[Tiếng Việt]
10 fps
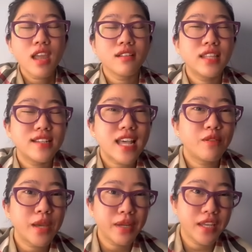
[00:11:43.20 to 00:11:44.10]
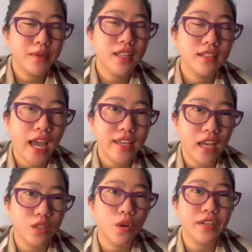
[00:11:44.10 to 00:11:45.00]
thì sau khi mà chị bé tư thấy
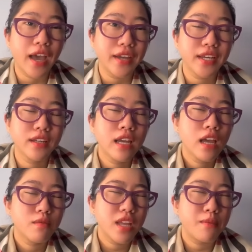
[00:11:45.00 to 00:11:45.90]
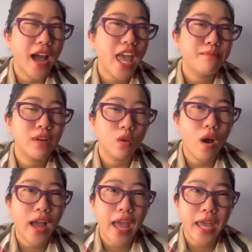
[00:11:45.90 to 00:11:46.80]
vậy thôi kệ đi bây giờ bà ép mình
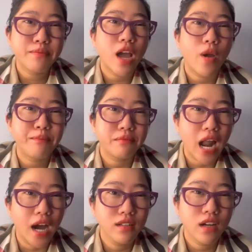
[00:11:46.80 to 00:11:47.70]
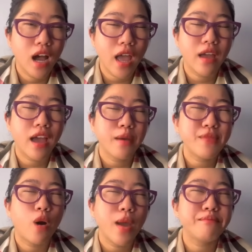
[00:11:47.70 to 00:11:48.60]
quá ép dầu ép nở à, ép
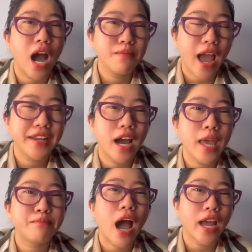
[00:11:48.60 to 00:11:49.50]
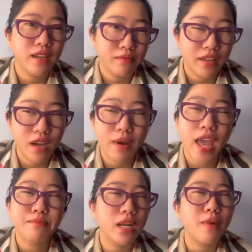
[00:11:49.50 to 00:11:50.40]
dầu ép mở mà ai nở ép bay mà giờ bà
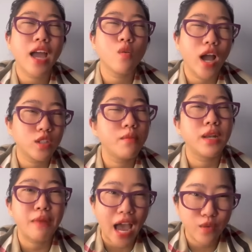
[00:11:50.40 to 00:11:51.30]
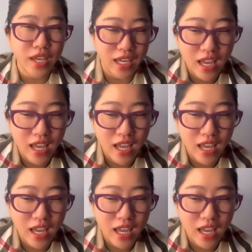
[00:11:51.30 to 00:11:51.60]
ép mình bay hoài thôi mình bay quý vậy